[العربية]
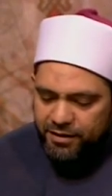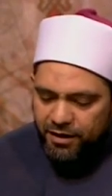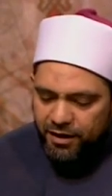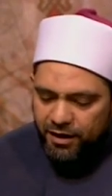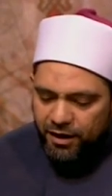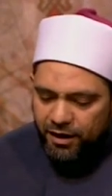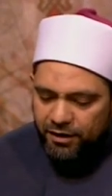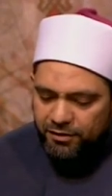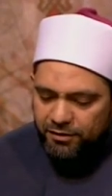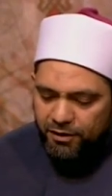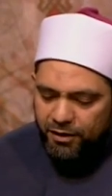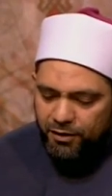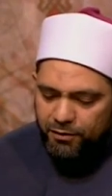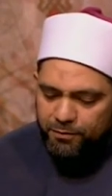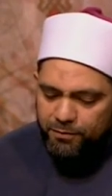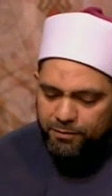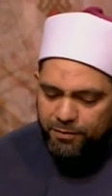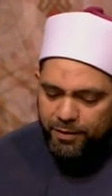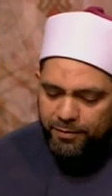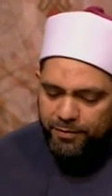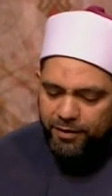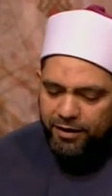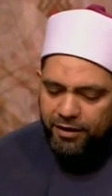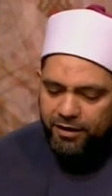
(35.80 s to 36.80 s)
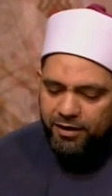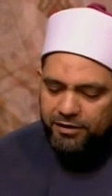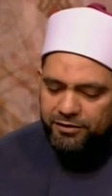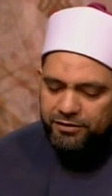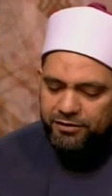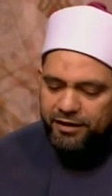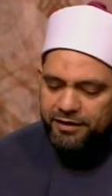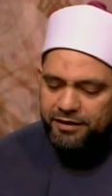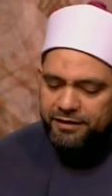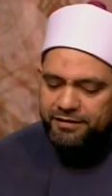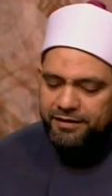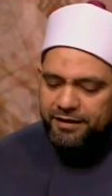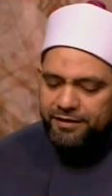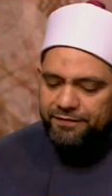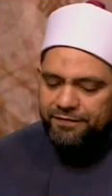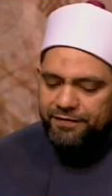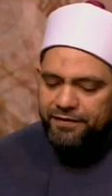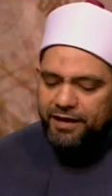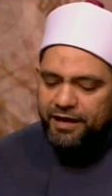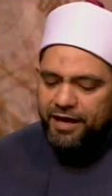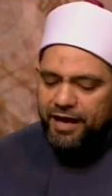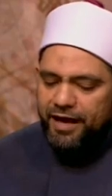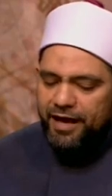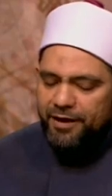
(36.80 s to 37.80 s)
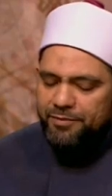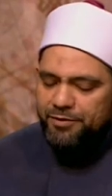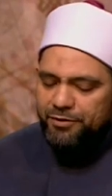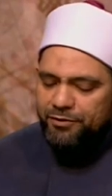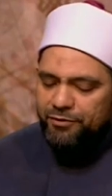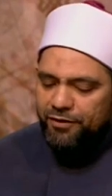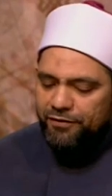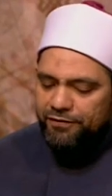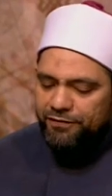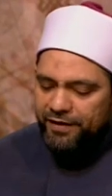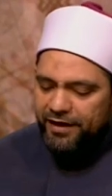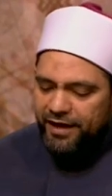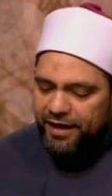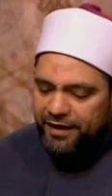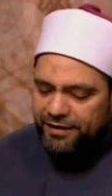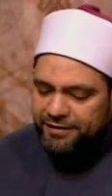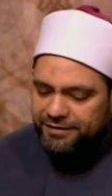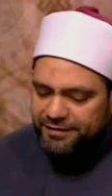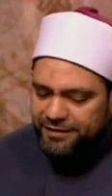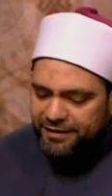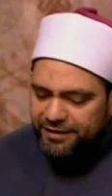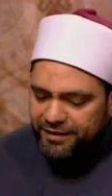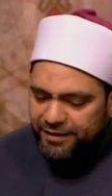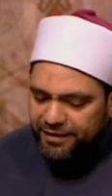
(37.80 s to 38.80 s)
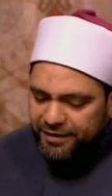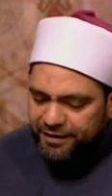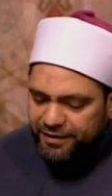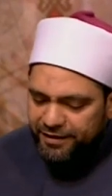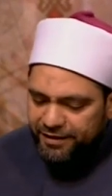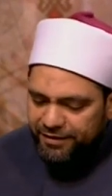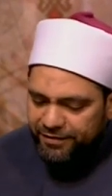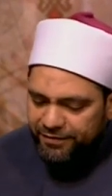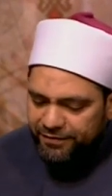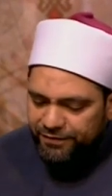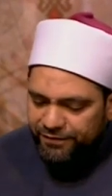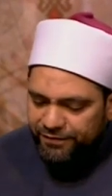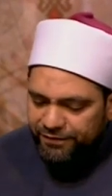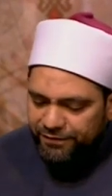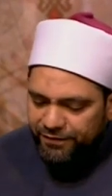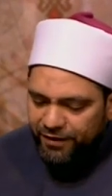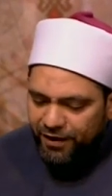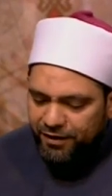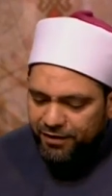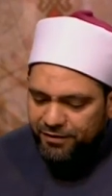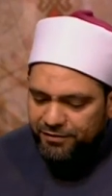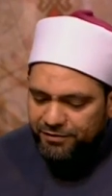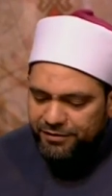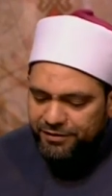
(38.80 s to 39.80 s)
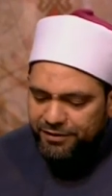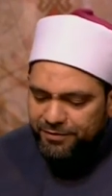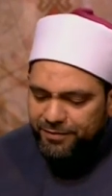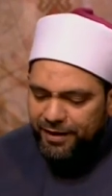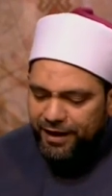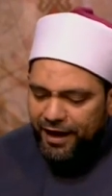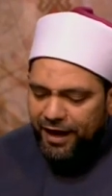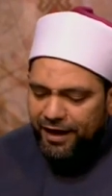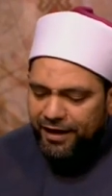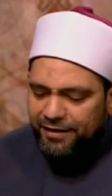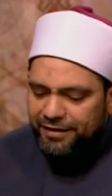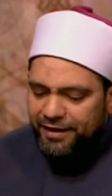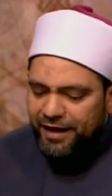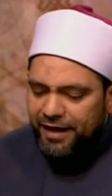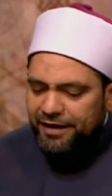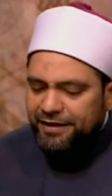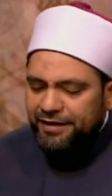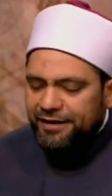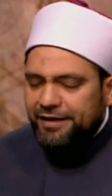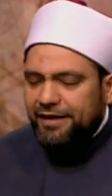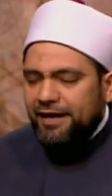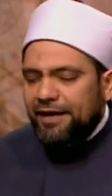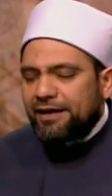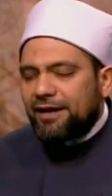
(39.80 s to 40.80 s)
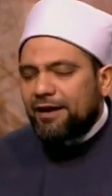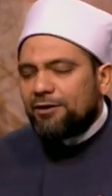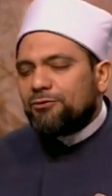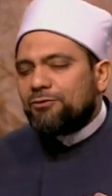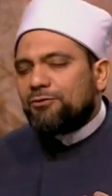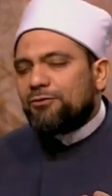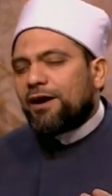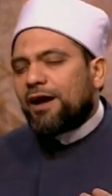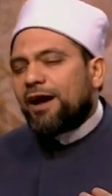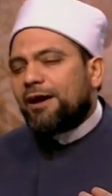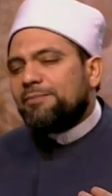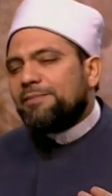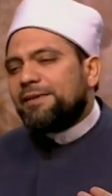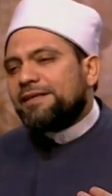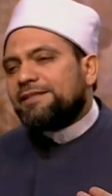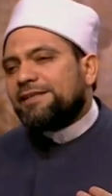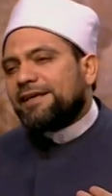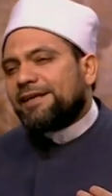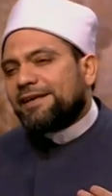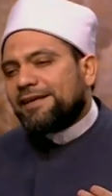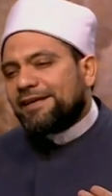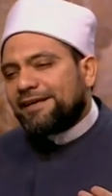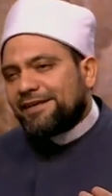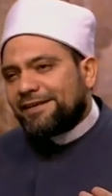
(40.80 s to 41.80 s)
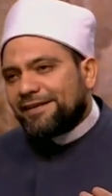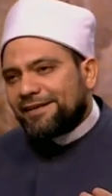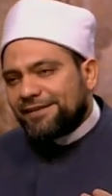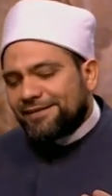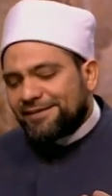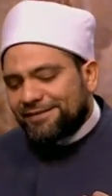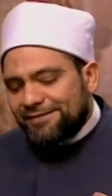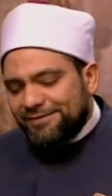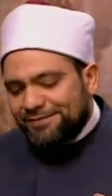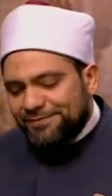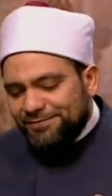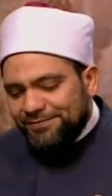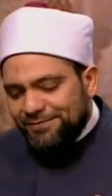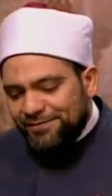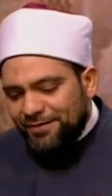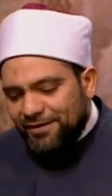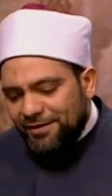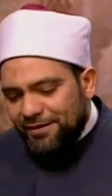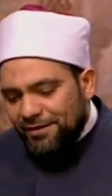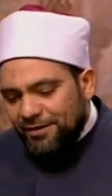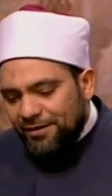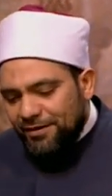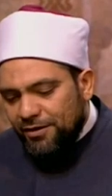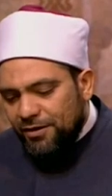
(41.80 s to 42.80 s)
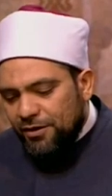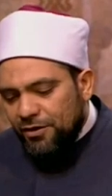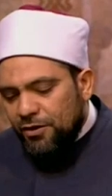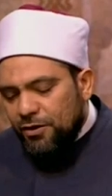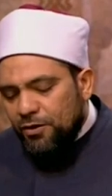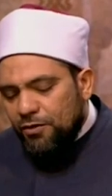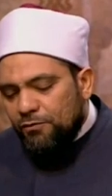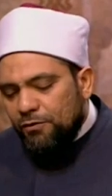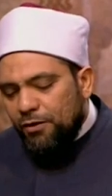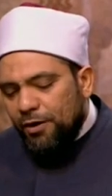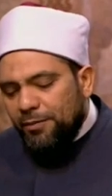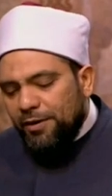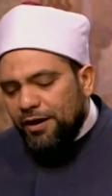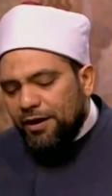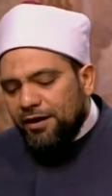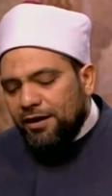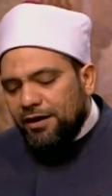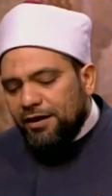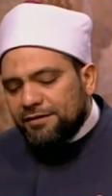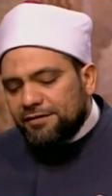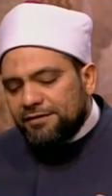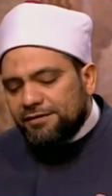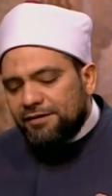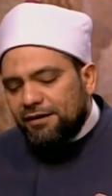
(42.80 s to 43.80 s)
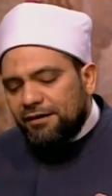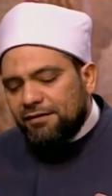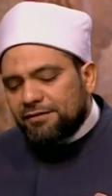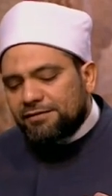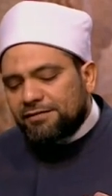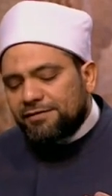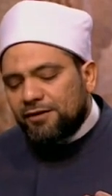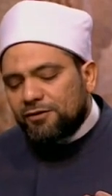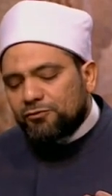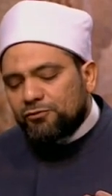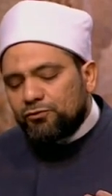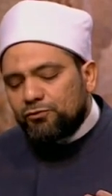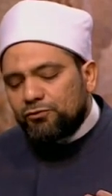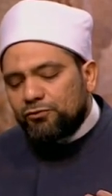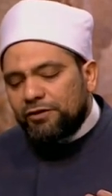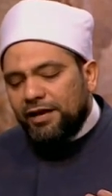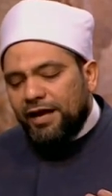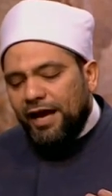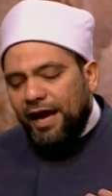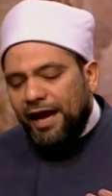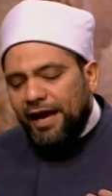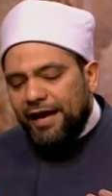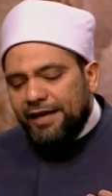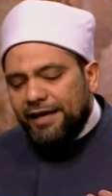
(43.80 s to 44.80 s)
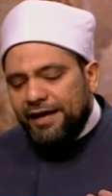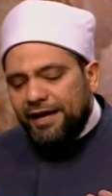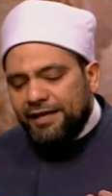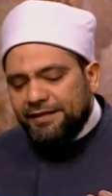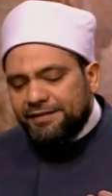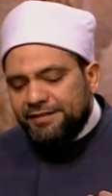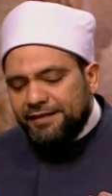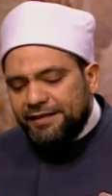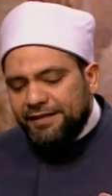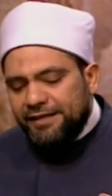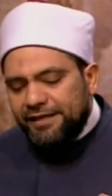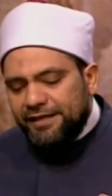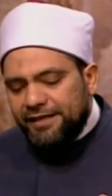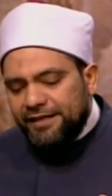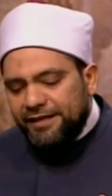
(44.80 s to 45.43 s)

اللهم من قضيت فيها بوفاته فاقض مع ذلك له رحمتك امين يا رب العالمين ومن قدرت طول حياته